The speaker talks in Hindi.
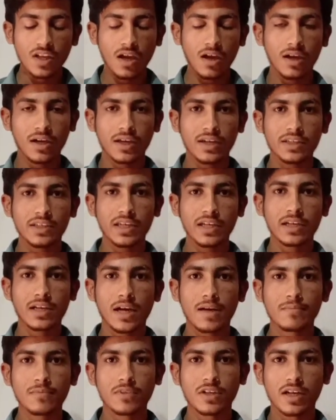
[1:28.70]
अगर ये
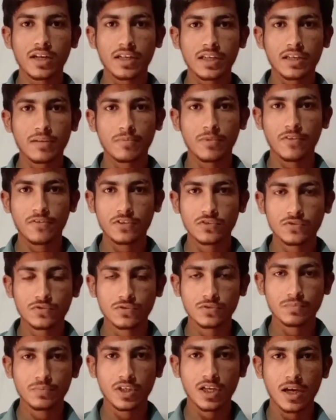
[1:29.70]
काम करने के
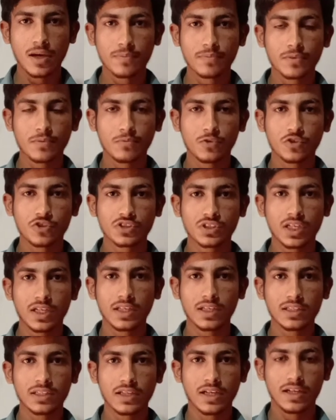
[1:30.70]
बावजूद भी आपके
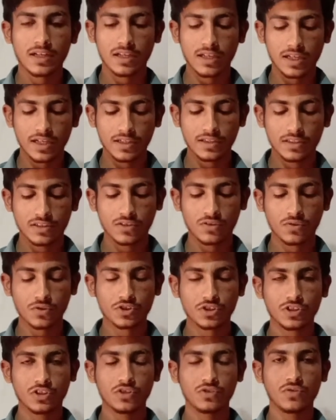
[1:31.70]
मोटरसाइकिल की हेडलाइट की
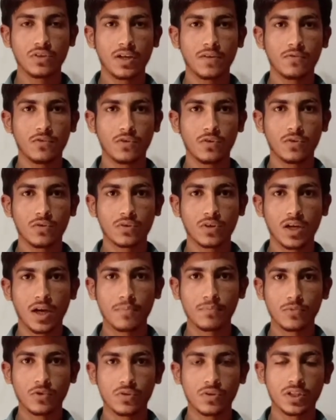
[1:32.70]
रोशनी जो है वो
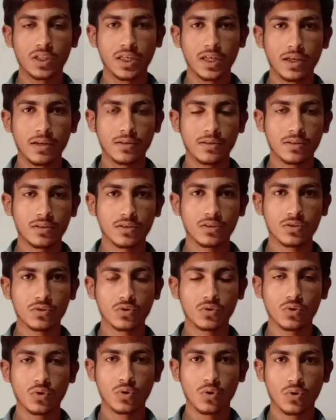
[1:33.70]
कम हो रही है
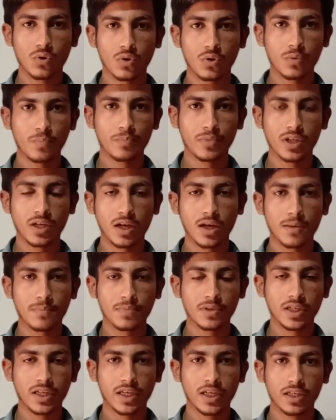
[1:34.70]
तो फिर
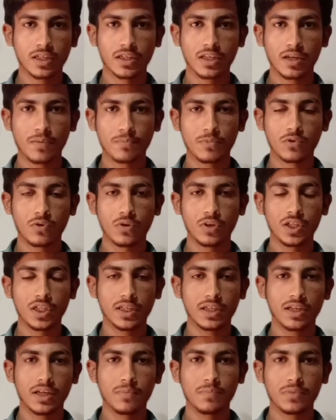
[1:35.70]
आपने ग्रिप खोलनी है
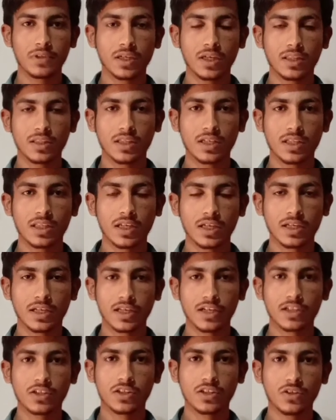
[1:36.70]
ग्रिप के अंदर देखना
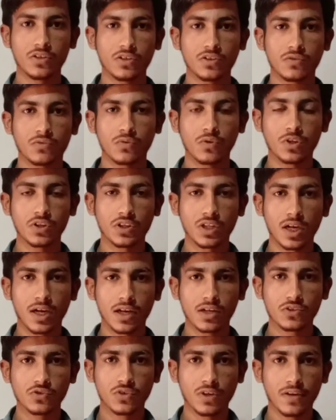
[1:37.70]
है कि कोई
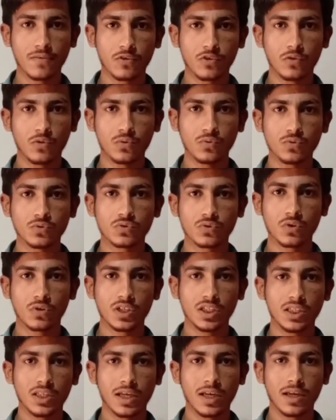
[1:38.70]
तार जो है वो लूज़ तो
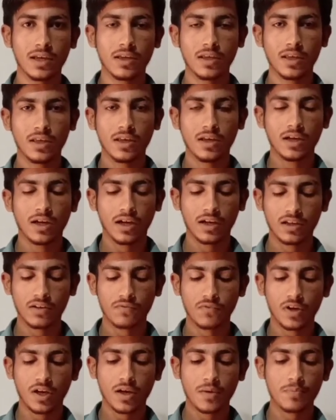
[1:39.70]
नहीं है अगर
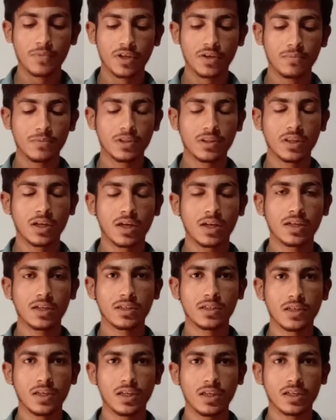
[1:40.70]
वहाँ पे भी
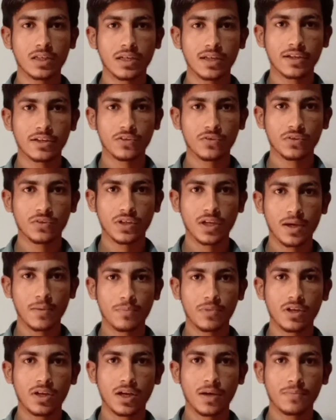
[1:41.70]
तारें ठीक लगी हुई है
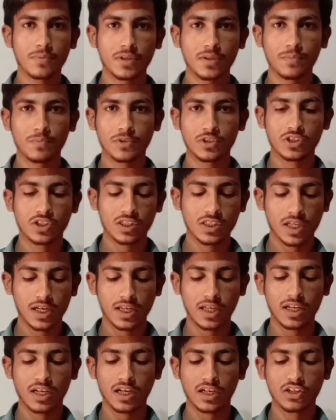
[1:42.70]
फिर आपने पीछे जाना
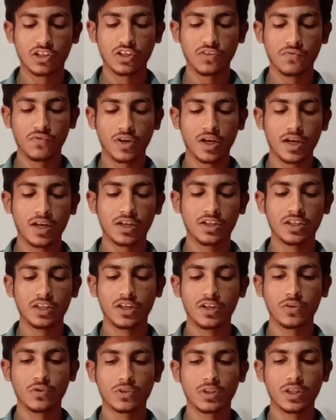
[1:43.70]
है रेक्टिफायर
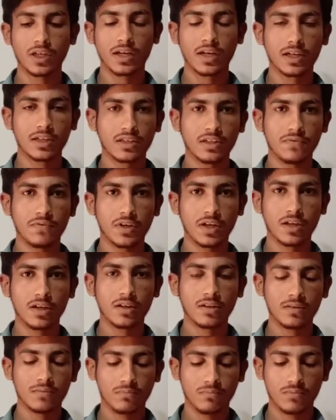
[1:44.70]
ये होता है रेक्टिफायर
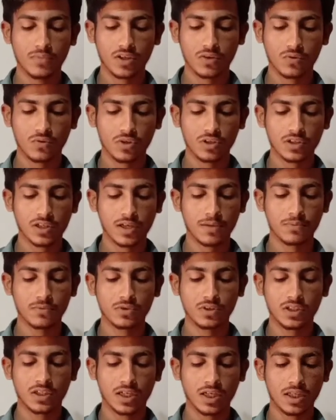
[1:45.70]
मैं खोल के आपको
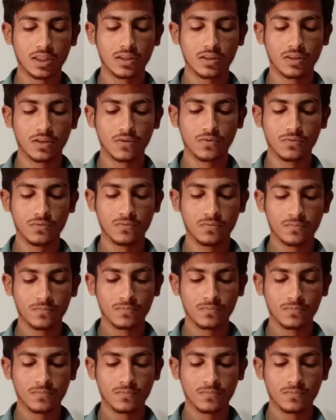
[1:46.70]
दिखा देता हूँ